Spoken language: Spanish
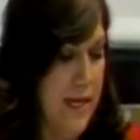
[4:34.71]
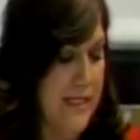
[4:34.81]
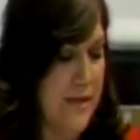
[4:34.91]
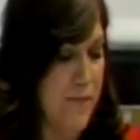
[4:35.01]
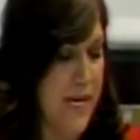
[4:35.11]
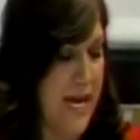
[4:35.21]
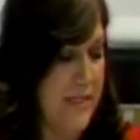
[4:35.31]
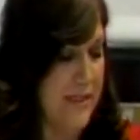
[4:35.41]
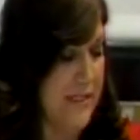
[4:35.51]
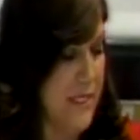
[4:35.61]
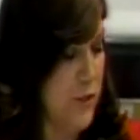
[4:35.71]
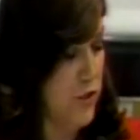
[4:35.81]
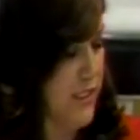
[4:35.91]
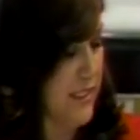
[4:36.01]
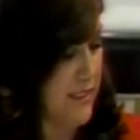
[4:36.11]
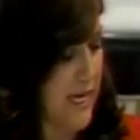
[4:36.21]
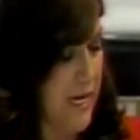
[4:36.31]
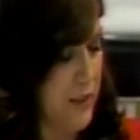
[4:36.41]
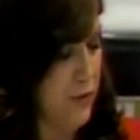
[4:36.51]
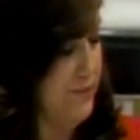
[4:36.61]
Es imperante, señor
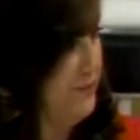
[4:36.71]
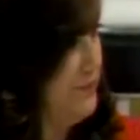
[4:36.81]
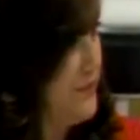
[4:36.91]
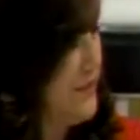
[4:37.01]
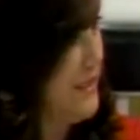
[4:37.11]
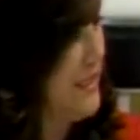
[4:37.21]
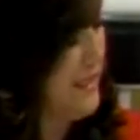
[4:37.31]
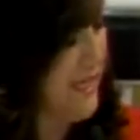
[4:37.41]
secretario, que